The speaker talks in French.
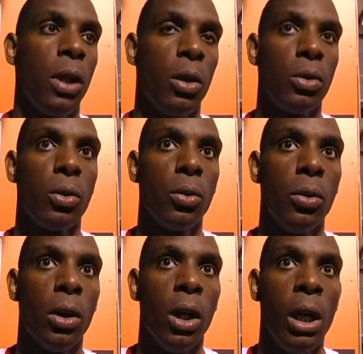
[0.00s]
alors du
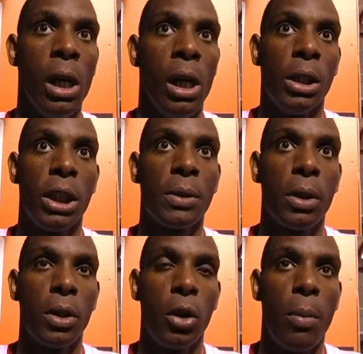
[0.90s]
coup,
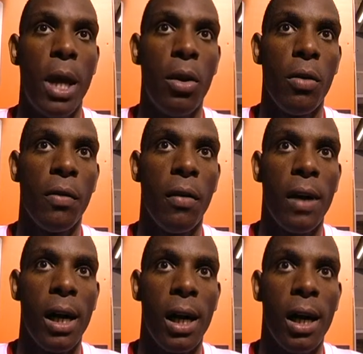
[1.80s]
j'espère que demain, le vent
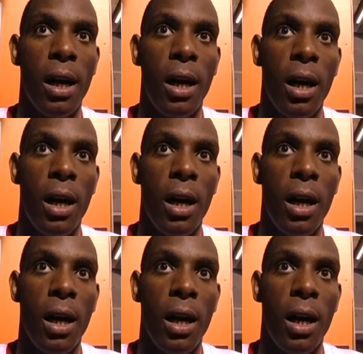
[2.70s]
va,